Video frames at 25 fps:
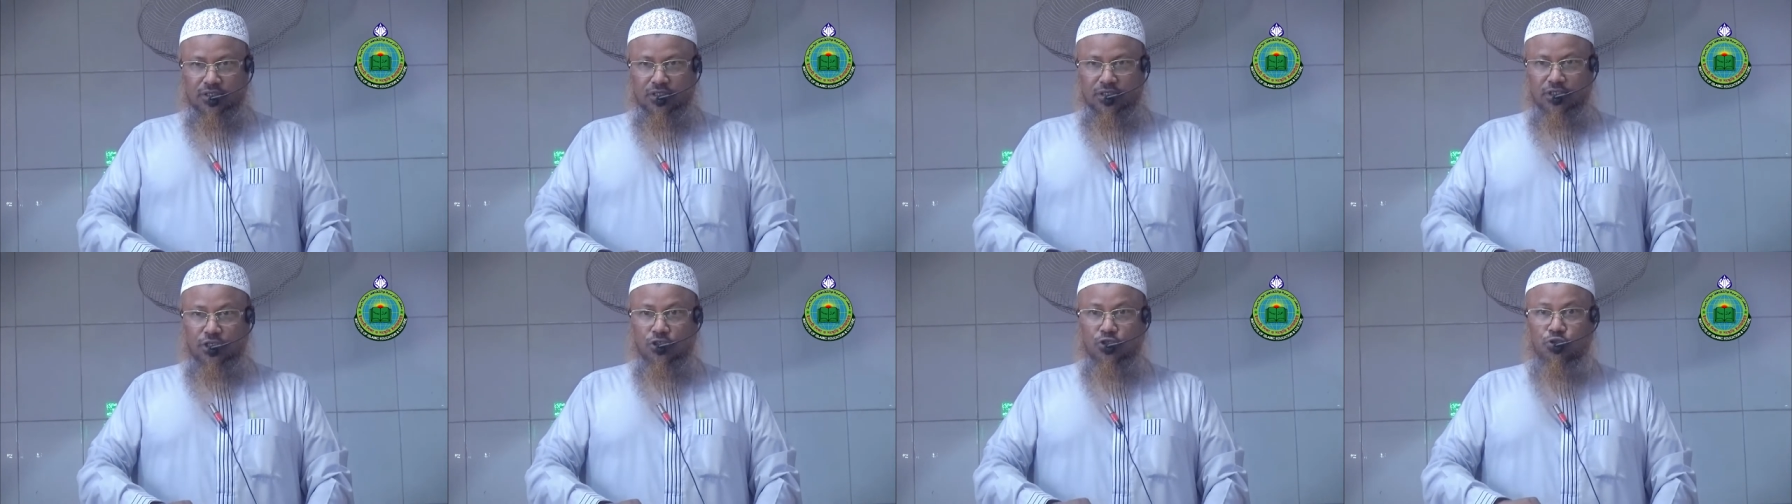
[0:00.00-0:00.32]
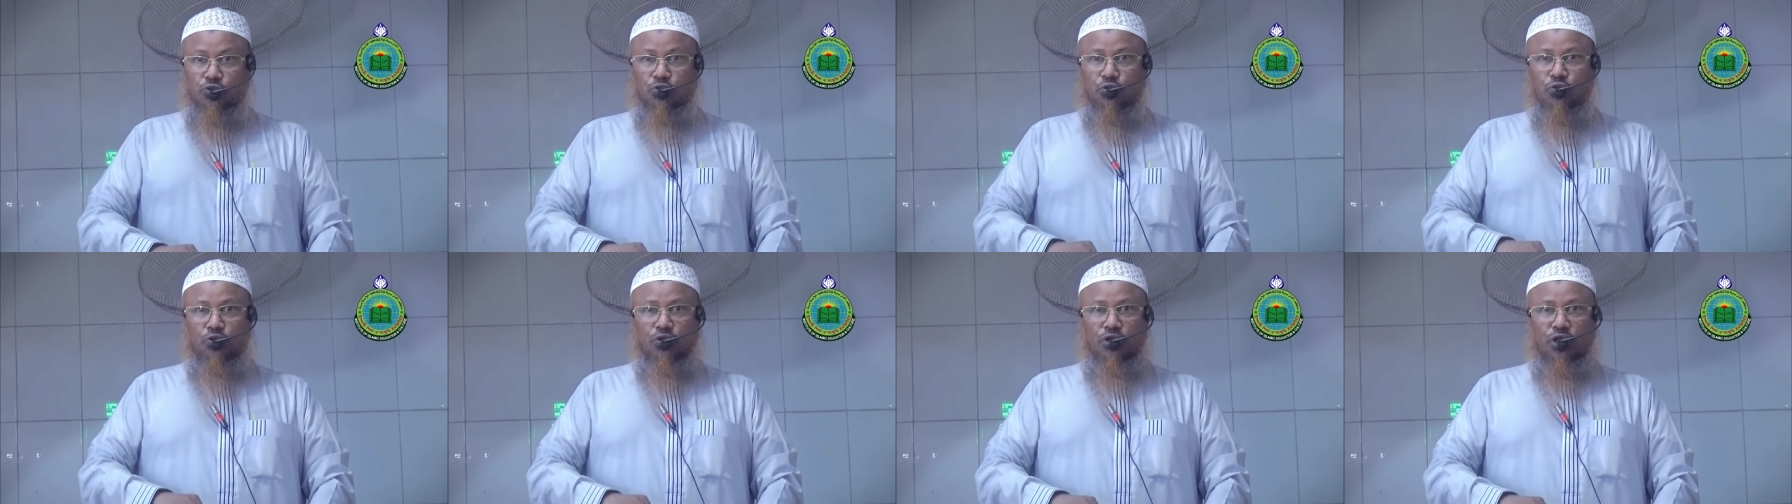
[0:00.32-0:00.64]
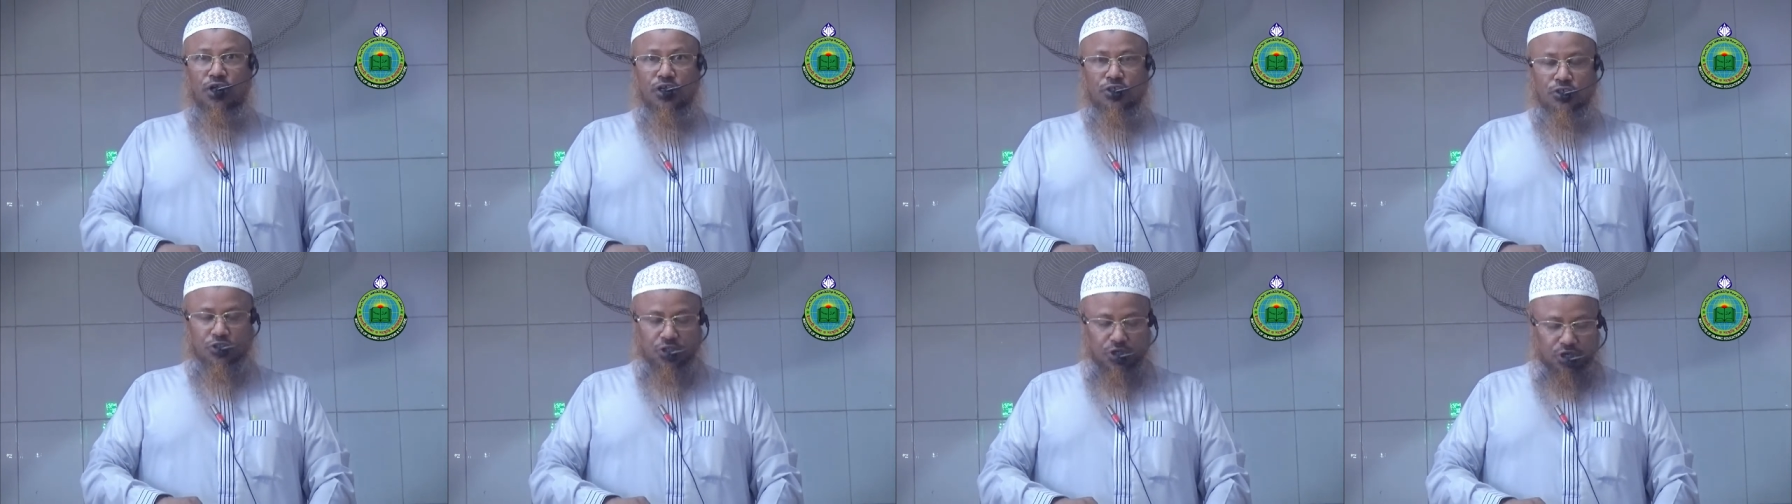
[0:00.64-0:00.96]

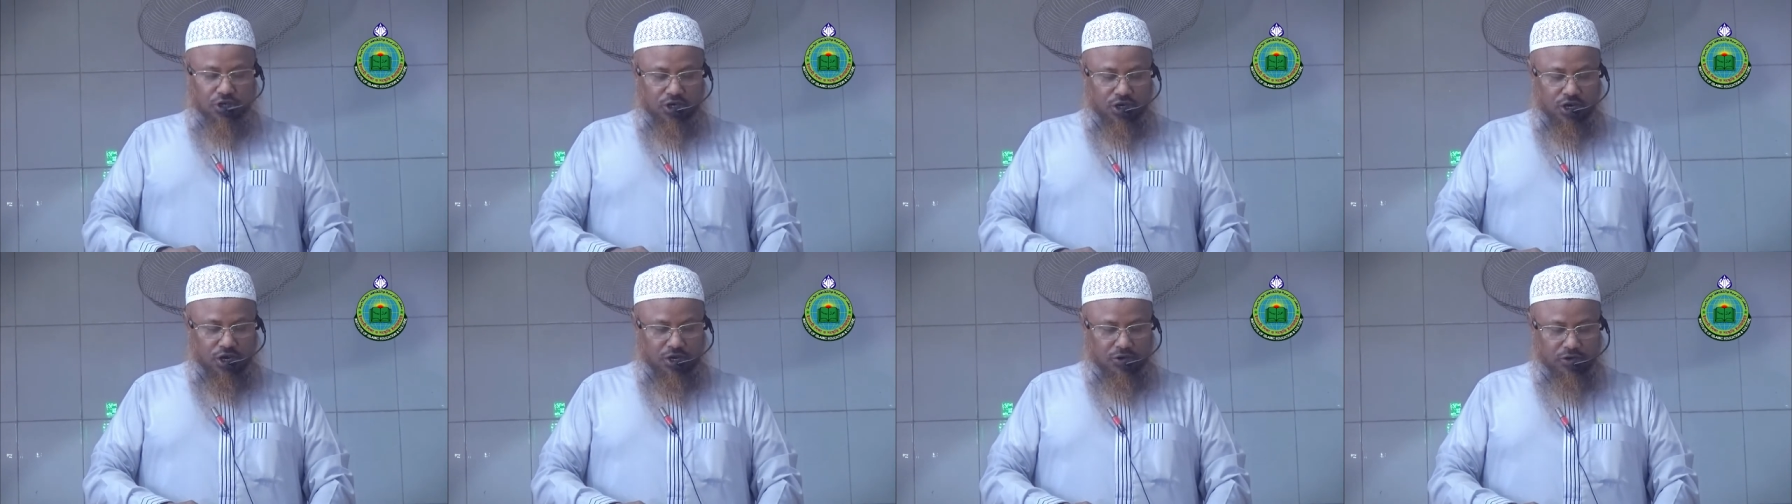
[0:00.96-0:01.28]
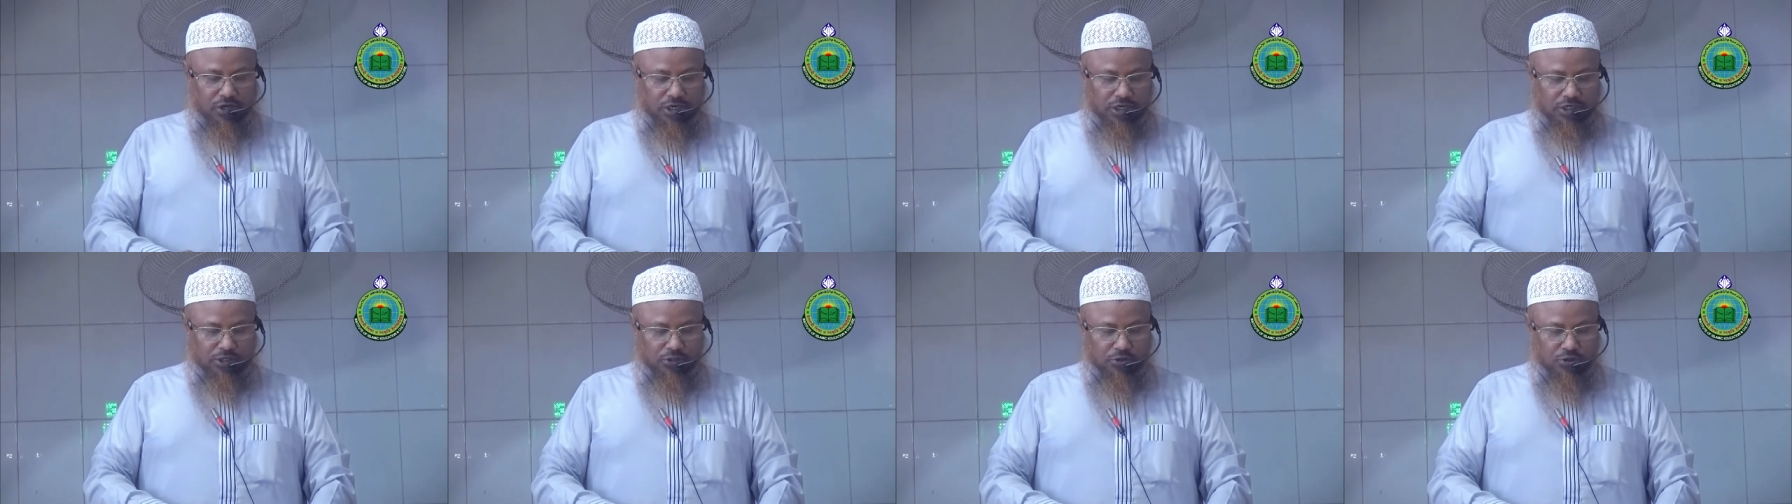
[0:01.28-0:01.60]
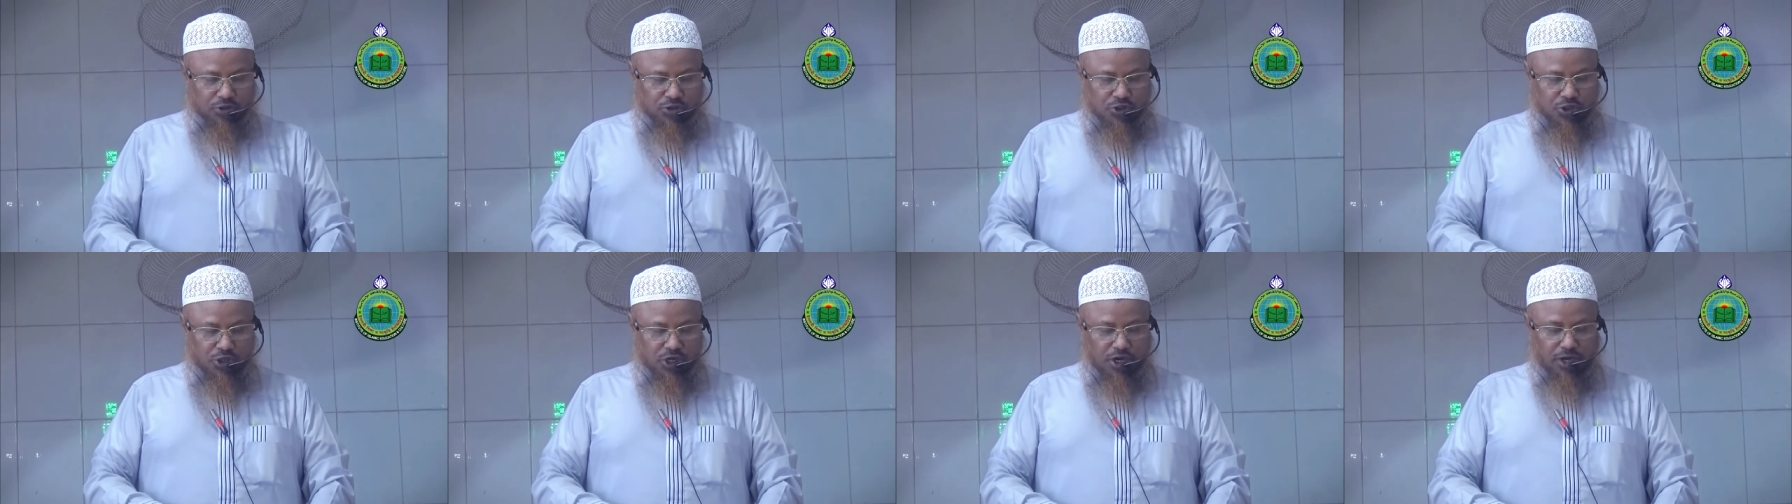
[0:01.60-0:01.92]
রসুল্লাহ সাল্লাহ
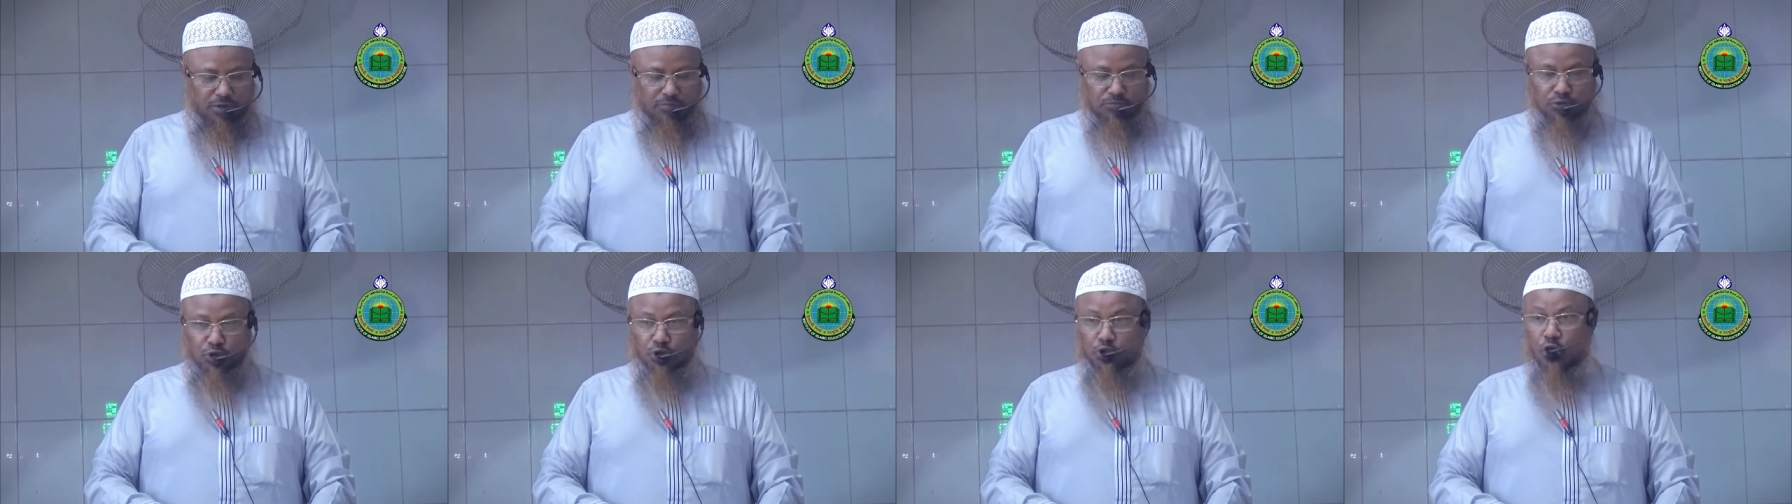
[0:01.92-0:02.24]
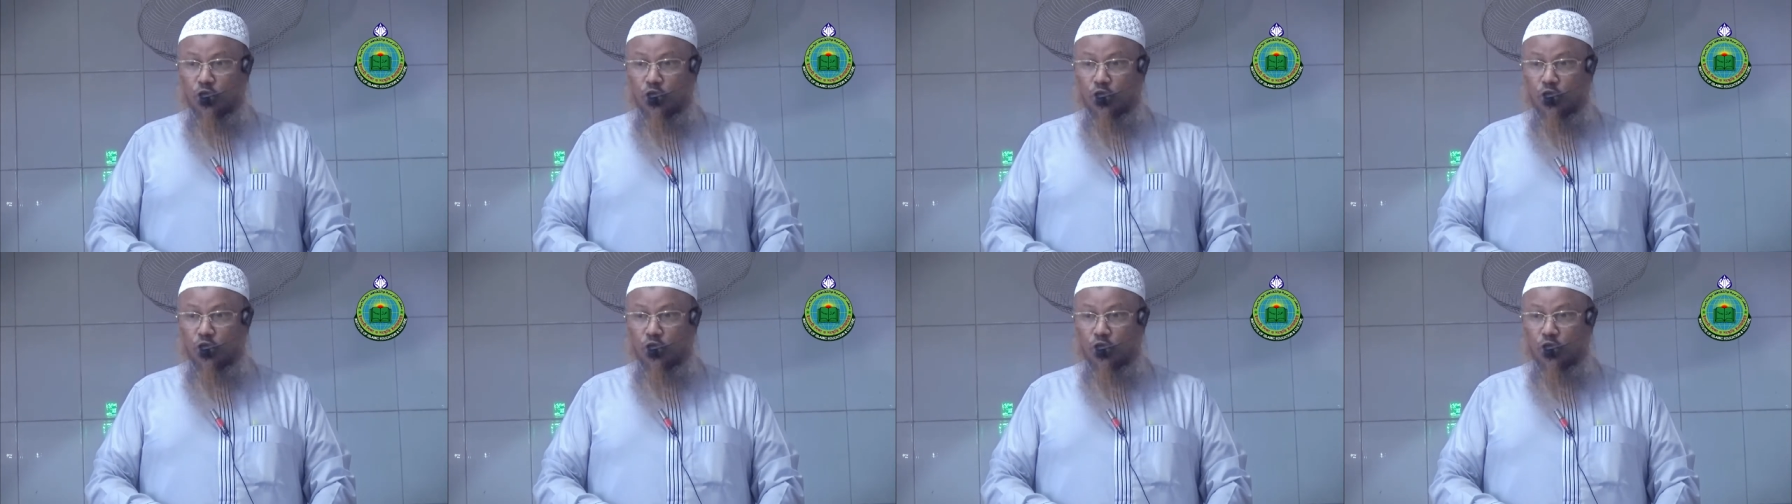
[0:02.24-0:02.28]
আসাল্লাম